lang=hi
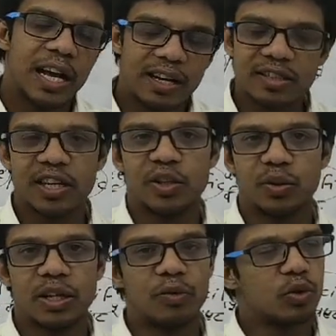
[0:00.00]
ऐसा नहीं
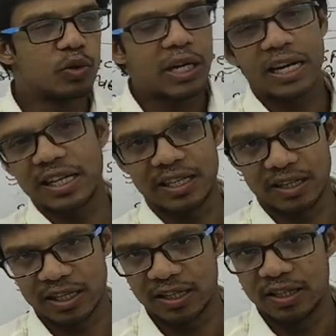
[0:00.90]
होता है वो तो नाटक
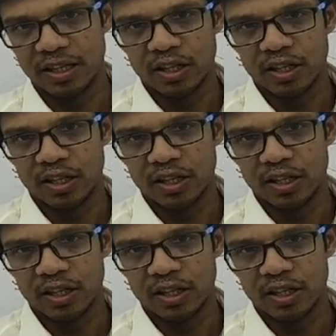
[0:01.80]
करते हैं